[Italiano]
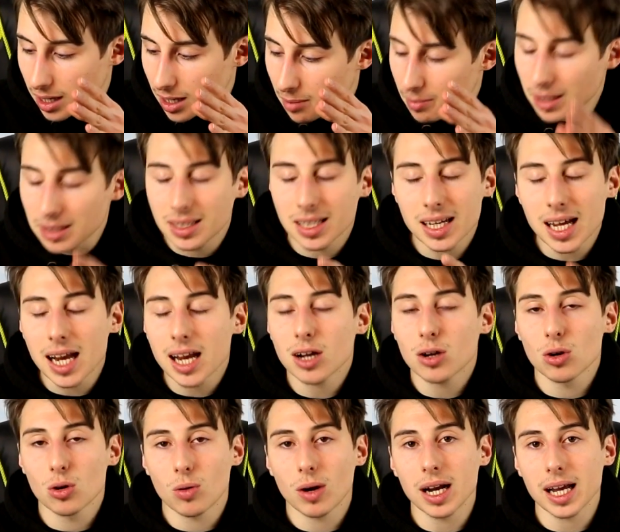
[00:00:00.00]
il materiale
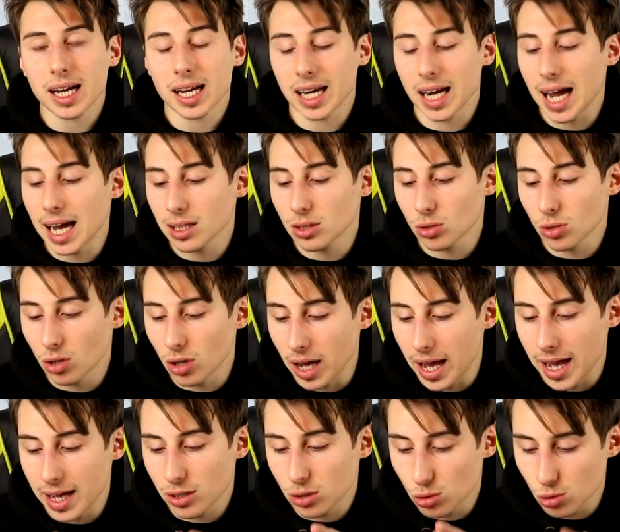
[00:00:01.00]
col quale è creato
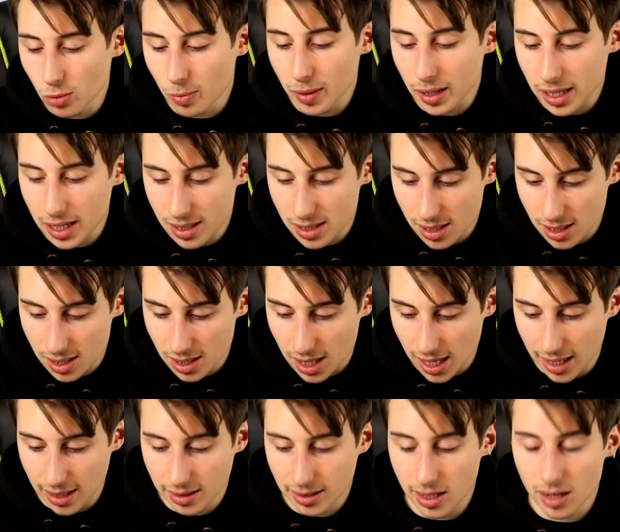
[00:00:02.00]
è super
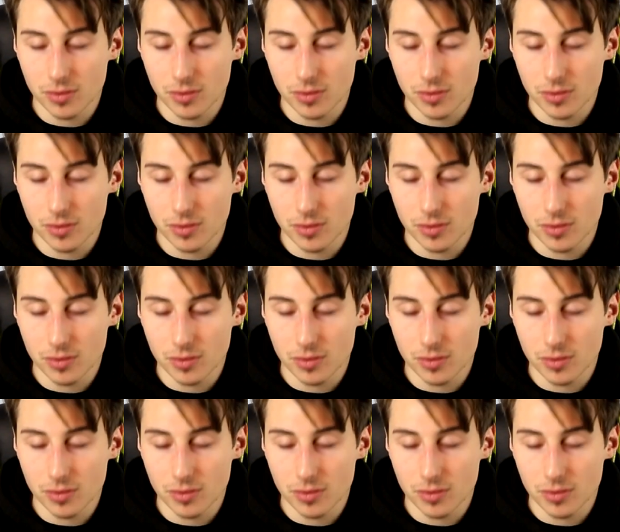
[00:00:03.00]
resistente,